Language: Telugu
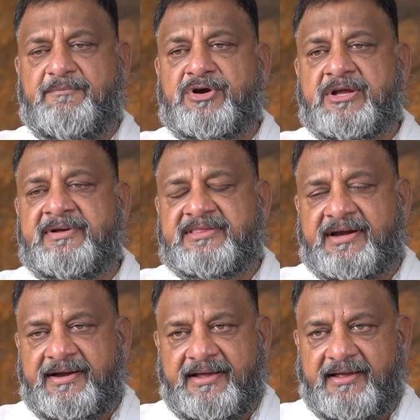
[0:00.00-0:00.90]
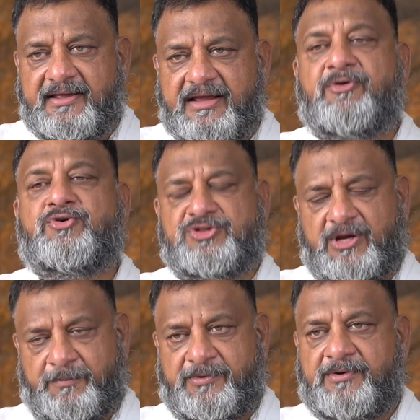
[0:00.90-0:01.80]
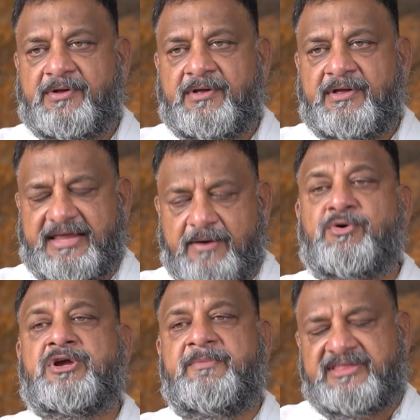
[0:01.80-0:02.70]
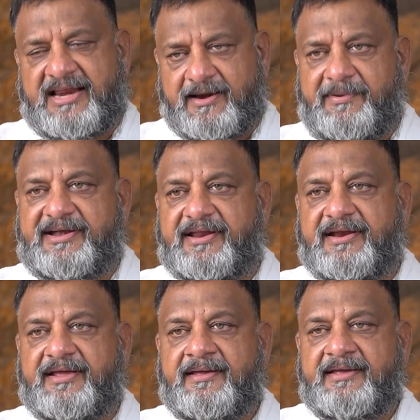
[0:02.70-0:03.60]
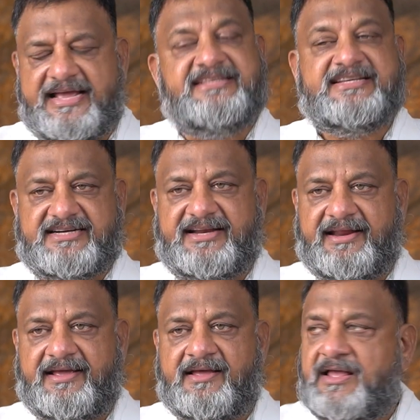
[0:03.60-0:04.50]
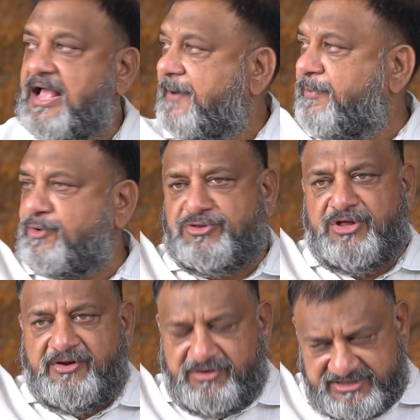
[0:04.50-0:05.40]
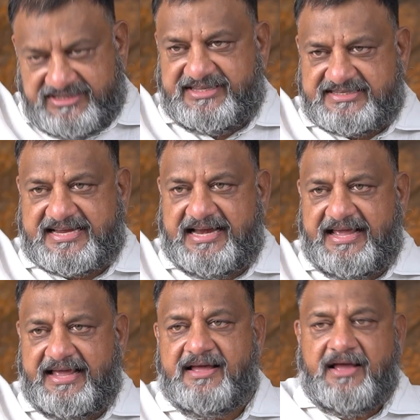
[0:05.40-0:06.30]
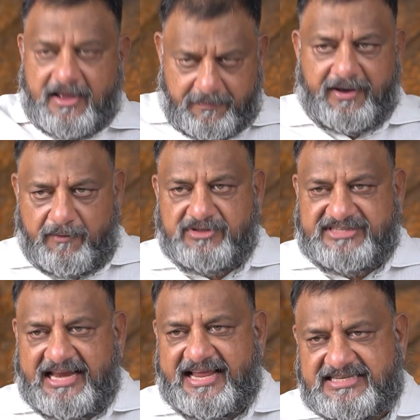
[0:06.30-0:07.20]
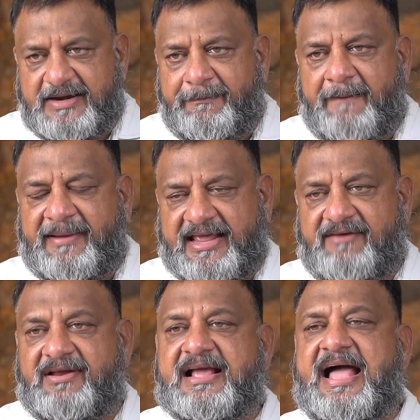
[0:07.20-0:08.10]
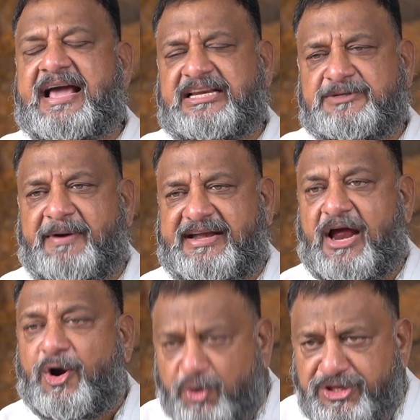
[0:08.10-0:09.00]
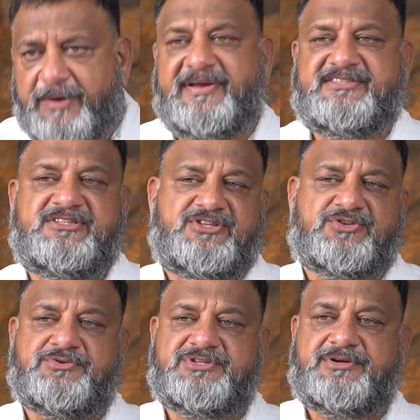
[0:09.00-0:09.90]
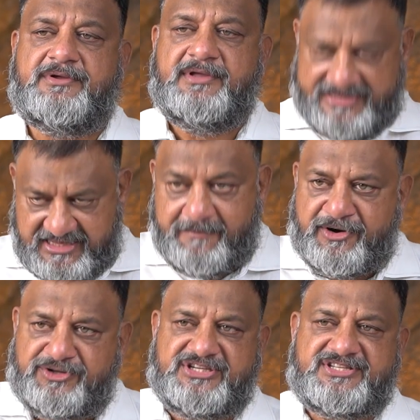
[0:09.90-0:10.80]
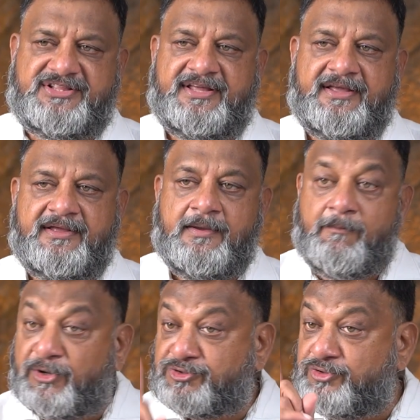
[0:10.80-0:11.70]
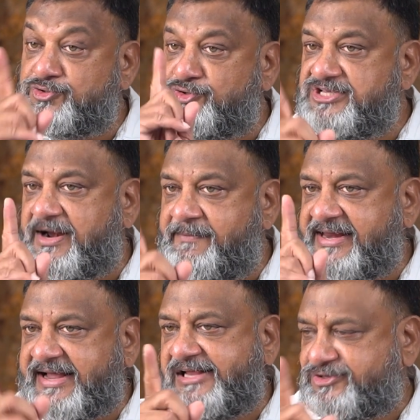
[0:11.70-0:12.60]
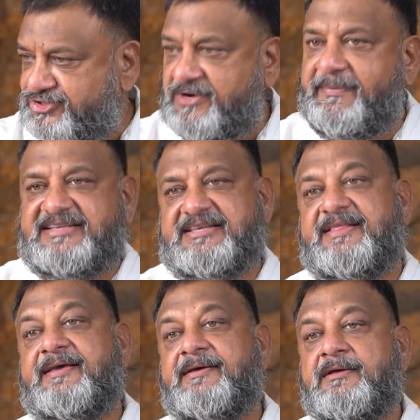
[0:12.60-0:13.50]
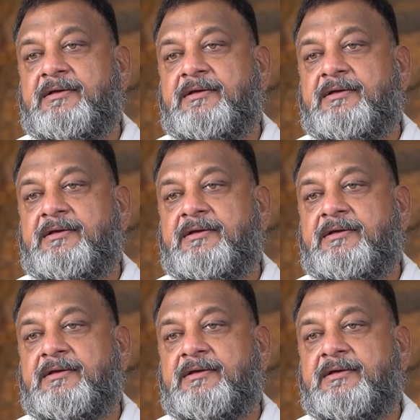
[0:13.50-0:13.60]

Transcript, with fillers: ఏం ముఖ్యమంత్రి అండి కొత్త రింపు ఏం ముఖ్యమంత్రి అలగబెట్టాడని ఏం చేశాడని అక్బరుద్దీన్ వయసుని తీసుకెళ్ళి జైలు వేసిన పాపానికి వాళ్ళ కాంగ్రెస్ పార్టీ అడుకు తిని పరిస్థితి తీసుకొచ్చాడు ఇది మనోడు చేసింది మొత్తం చూసి రమ్మంటే కాల్చి వచ్చిన బ్యాచ్ ఇది